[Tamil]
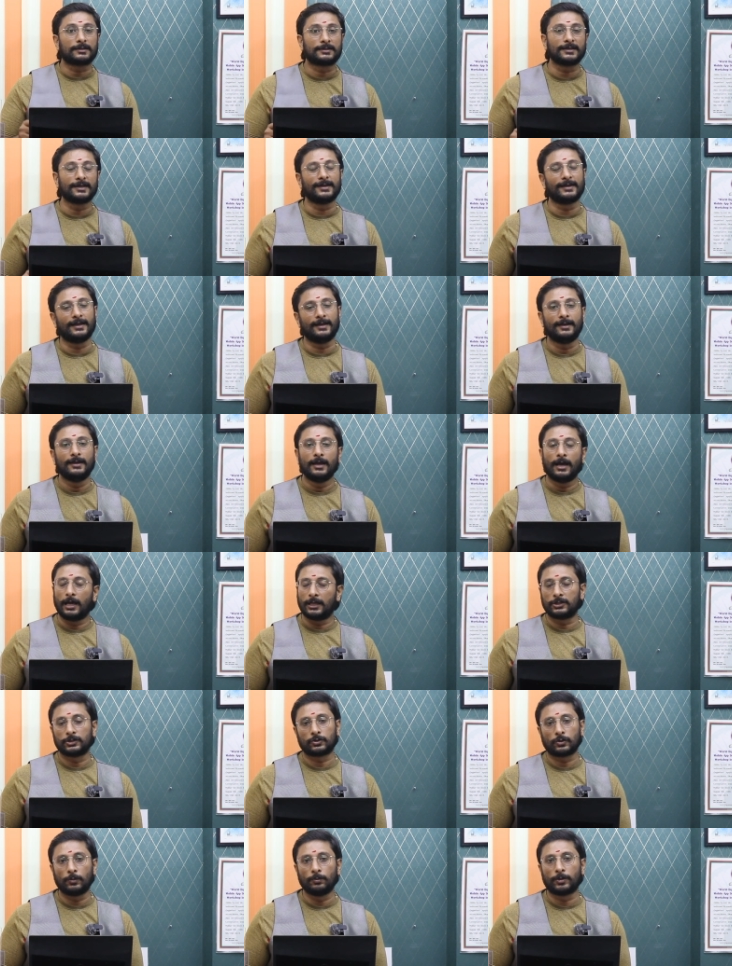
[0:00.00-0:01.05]
கற்றுக்குங்க
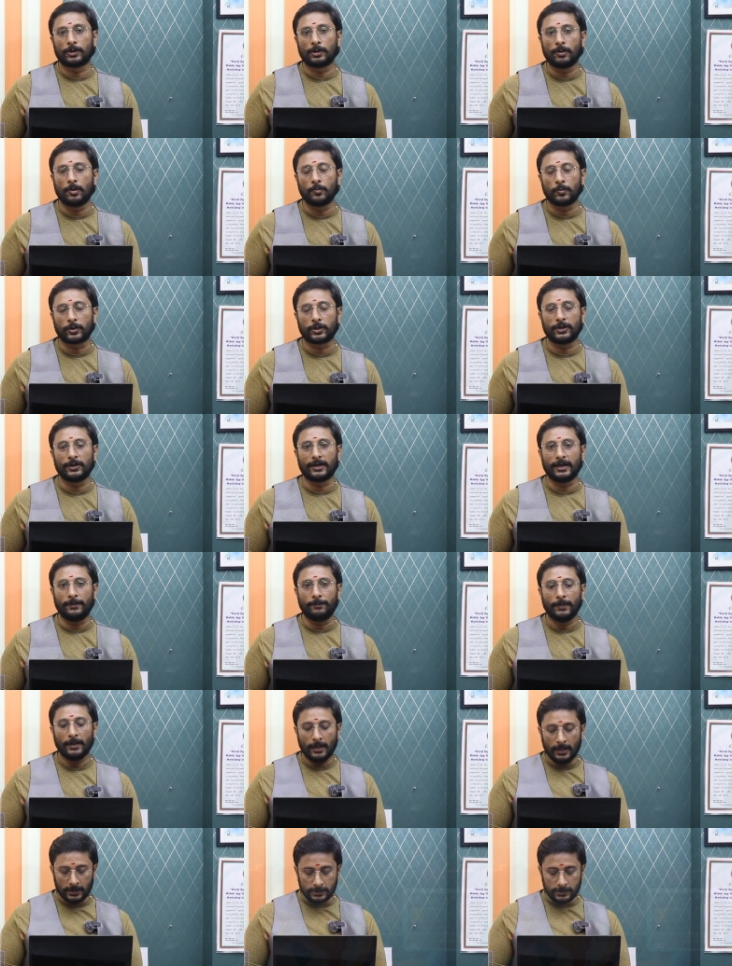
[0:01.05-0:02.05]
அது ரொம்ப ரொம்ப முக்கியங்க